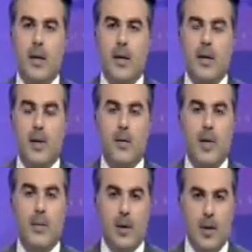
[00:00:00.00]
نشرتنا
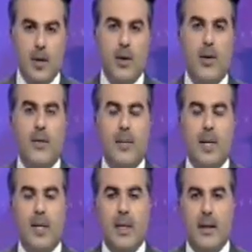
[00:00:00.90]
متواصلة وفيها بعد
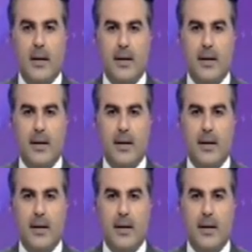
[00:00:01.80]
قليل